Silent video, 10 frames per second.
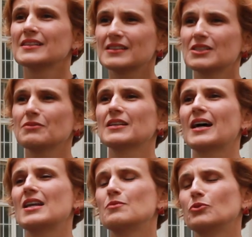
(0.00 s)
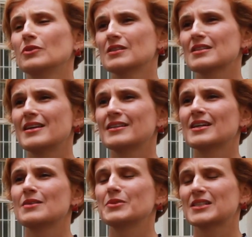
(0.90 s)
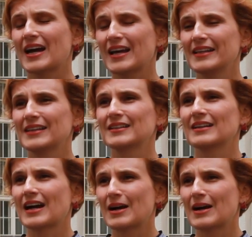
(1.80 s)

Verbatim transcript: dass sich wieder alle Bundesländer beteiligen